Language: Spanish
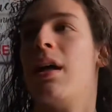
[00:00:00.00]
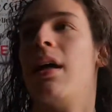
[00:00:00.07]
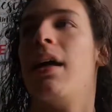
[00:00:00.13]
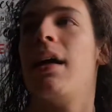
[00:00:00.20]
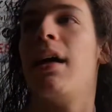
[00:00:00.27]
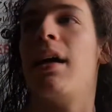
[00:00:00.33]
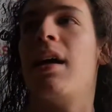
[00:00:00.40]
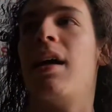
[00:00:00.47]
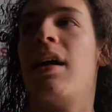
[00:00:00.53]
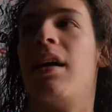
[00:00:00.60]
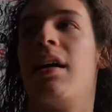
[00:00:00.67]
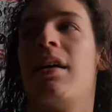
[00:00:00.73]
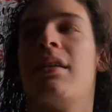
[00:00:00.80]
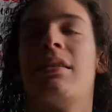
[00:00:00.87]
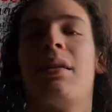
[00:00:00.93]
Eh,
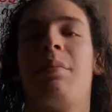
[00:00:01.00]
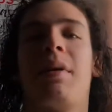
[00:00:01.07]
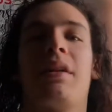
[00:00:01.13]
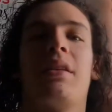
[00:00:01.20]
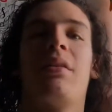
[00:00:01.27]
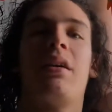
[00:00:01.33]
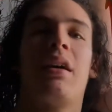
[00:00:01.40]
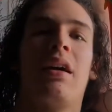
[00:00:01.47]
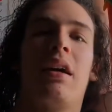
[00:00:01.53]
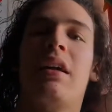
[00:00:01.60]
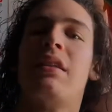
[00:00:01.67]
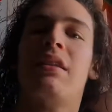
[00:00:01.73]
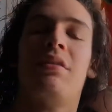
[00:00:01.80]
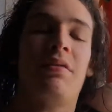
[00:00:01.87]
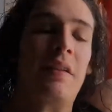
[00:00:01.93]
esta parte va a quedar
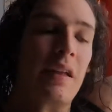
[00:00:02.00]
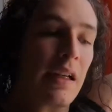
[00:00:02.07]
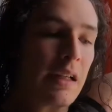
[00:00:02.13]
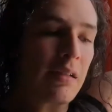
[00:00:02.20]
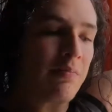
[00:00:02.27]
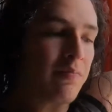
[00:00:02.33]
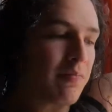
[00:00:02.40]
así final.